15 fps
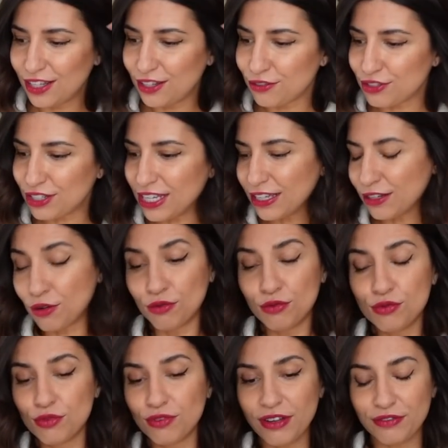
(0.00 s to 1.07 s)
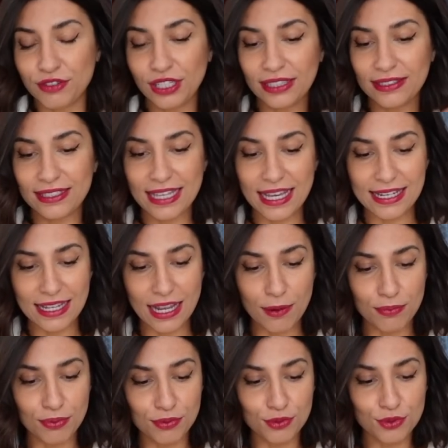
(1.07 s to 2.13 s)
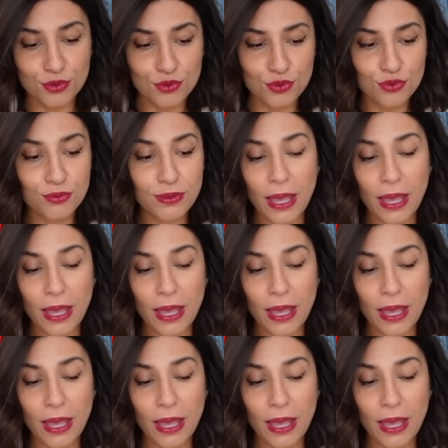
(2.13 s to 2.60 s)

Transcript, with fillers: euh, voilà, on va venir décaler un peu le tout,